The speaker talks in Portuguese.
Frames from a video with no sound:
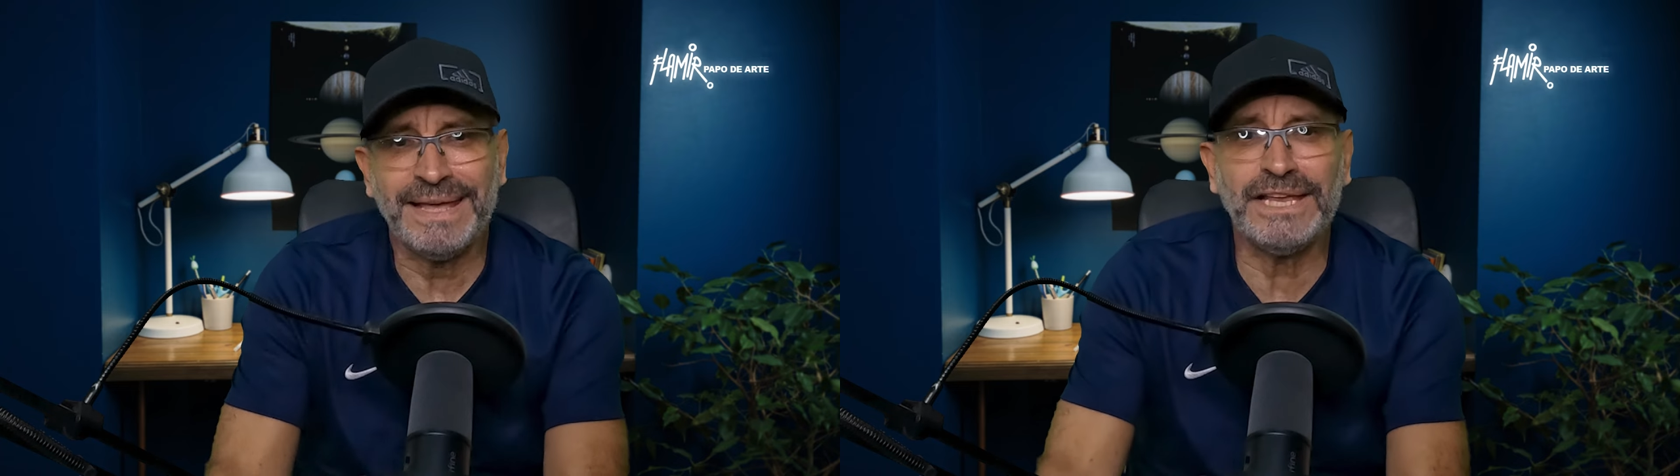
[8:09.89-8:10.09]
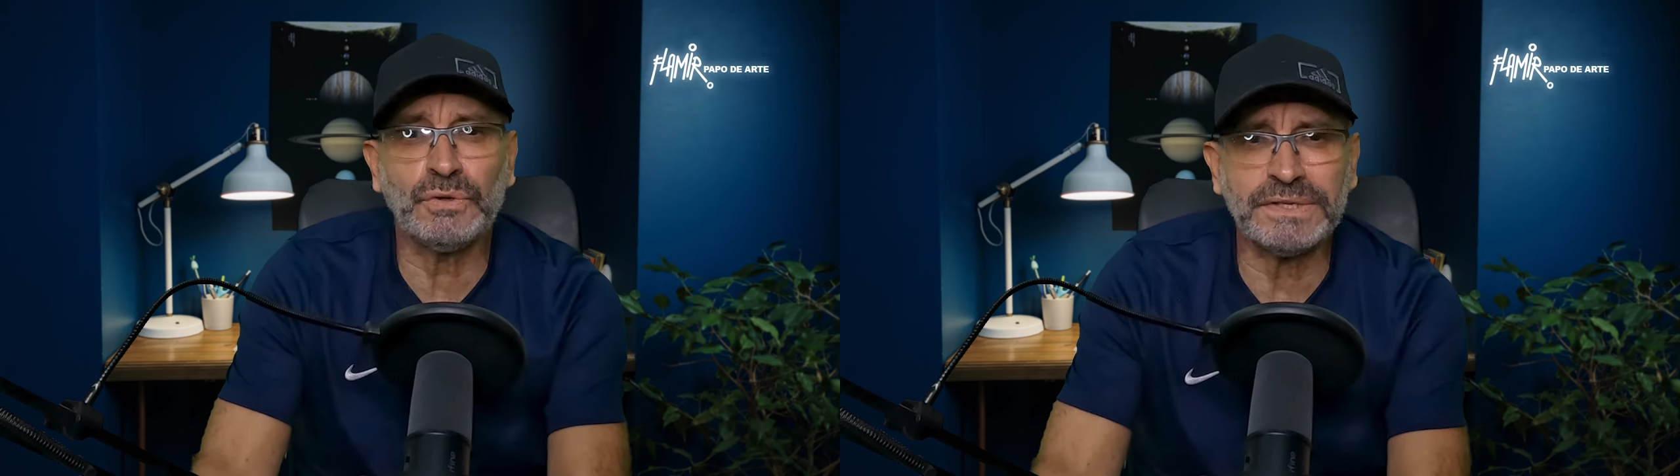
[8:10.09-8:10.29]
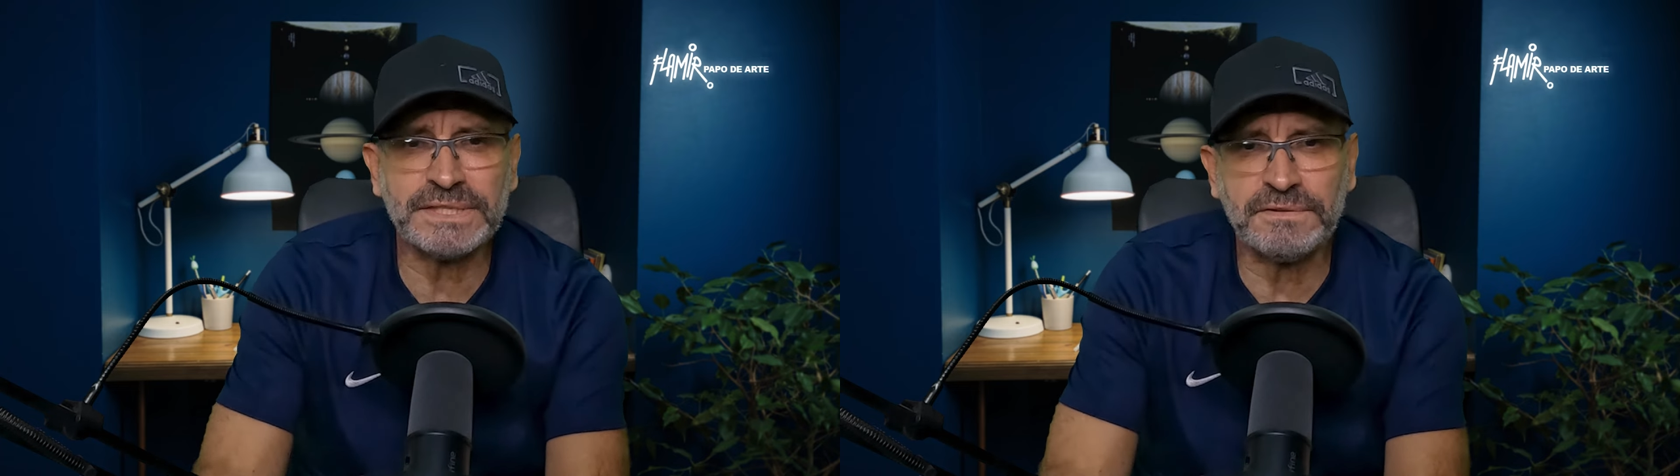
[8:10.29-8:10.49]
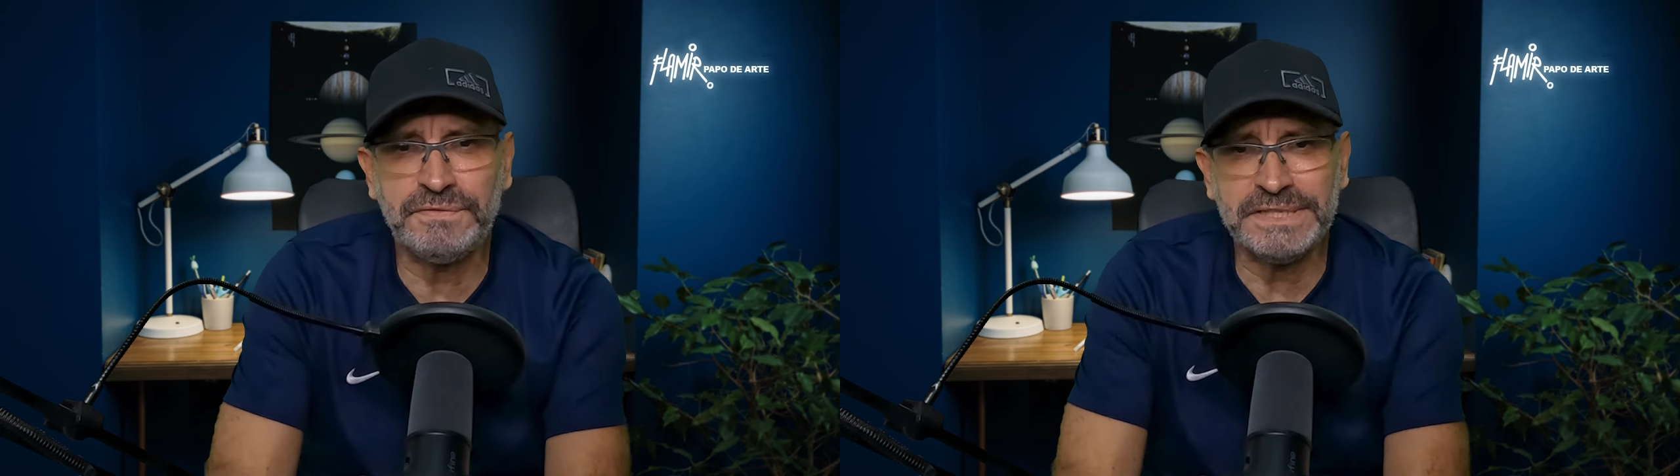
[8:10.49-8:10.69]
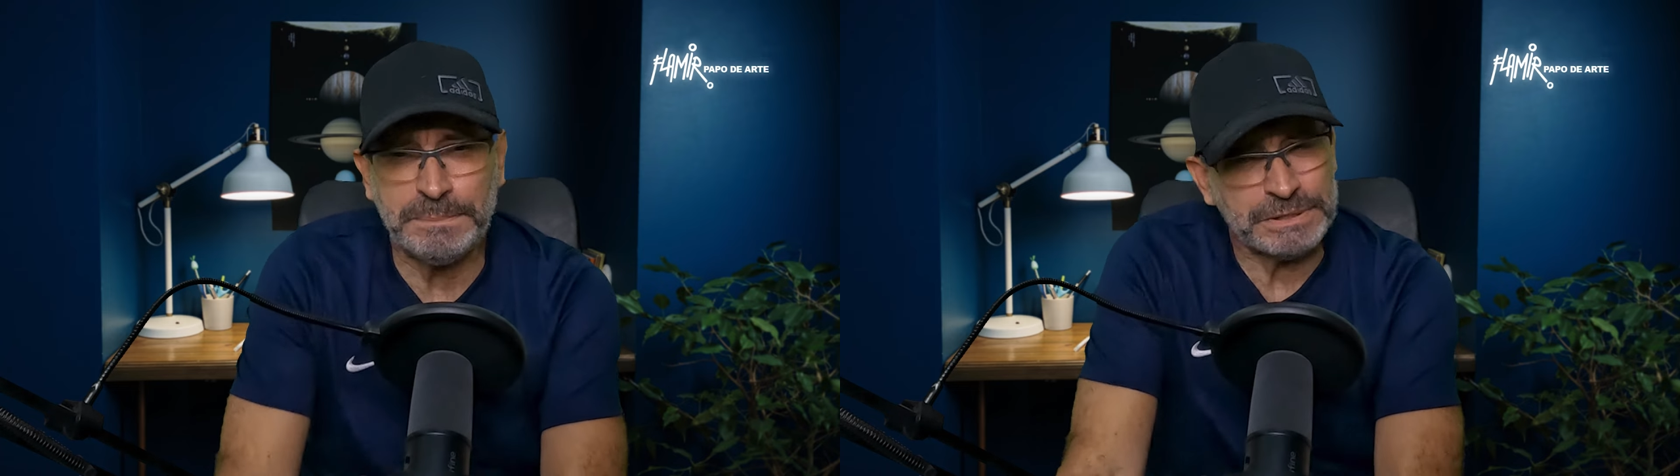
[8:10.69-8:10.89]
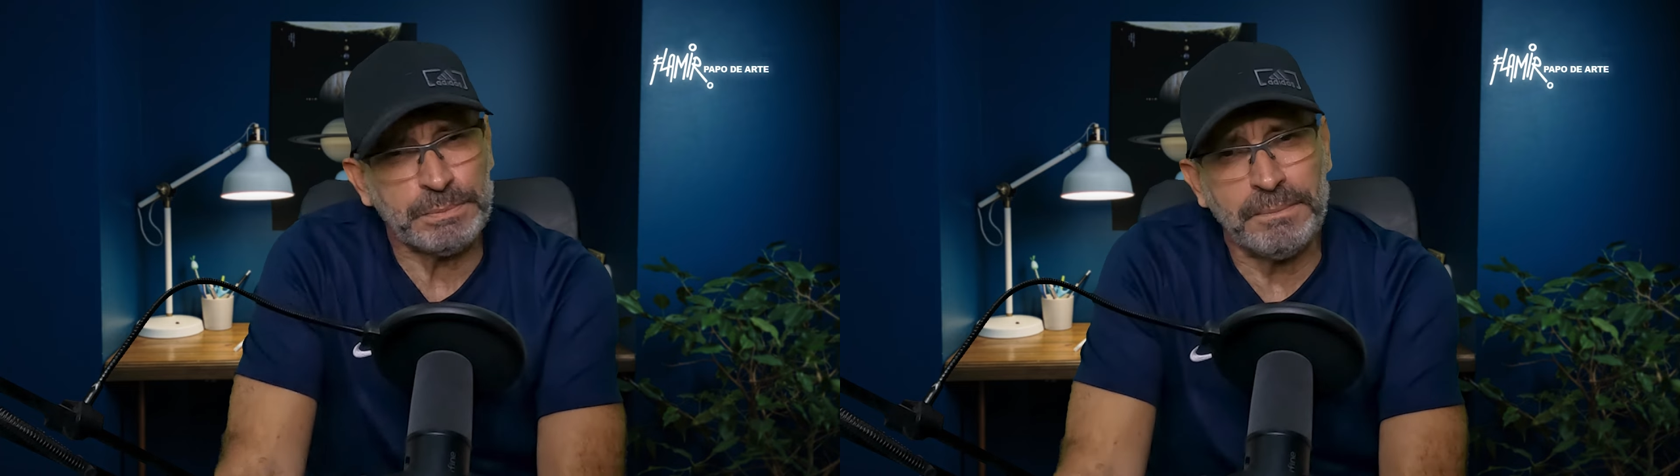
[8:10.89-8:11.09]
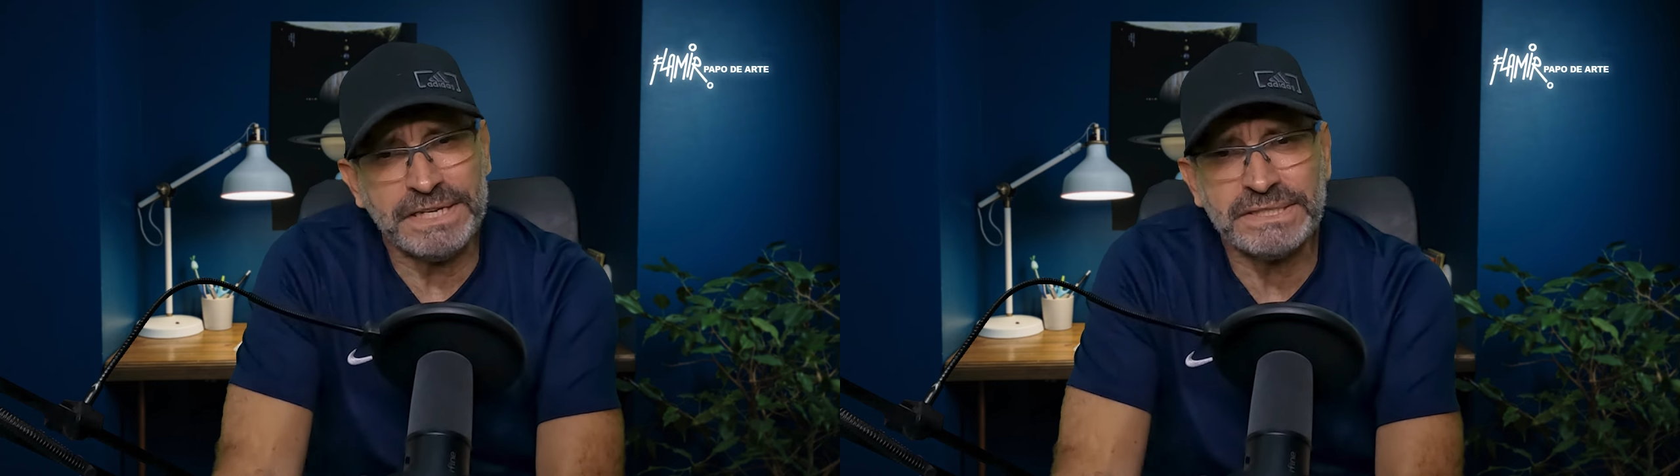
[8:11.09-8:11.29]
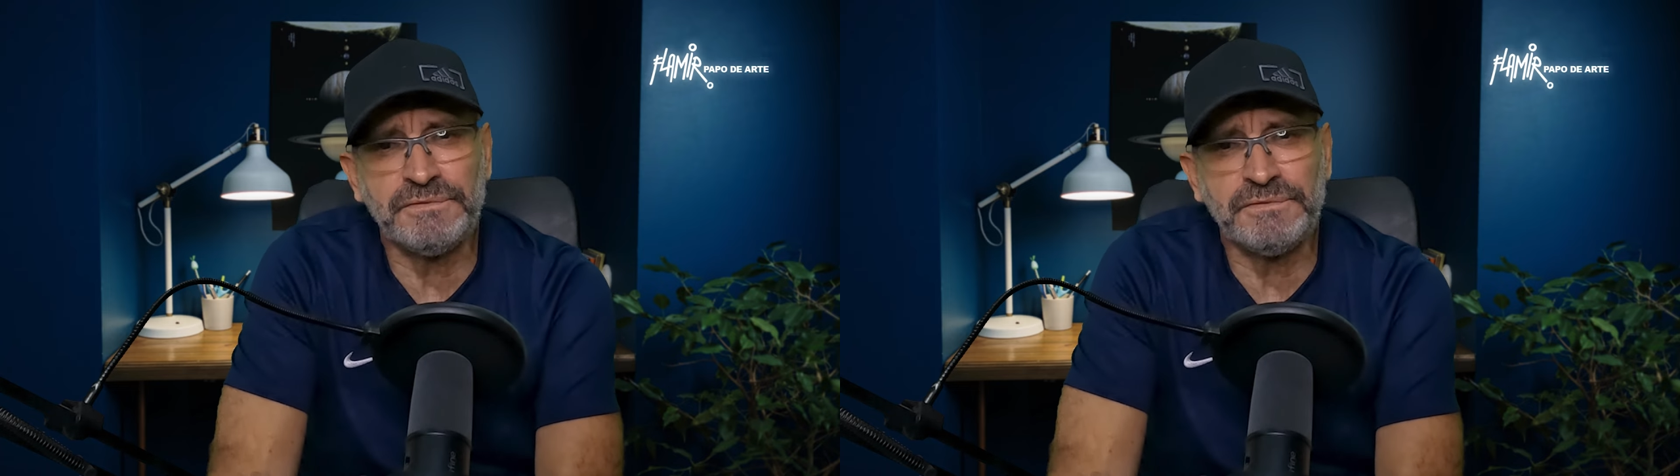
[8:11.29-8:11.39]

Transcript: em nossa vida e principalmente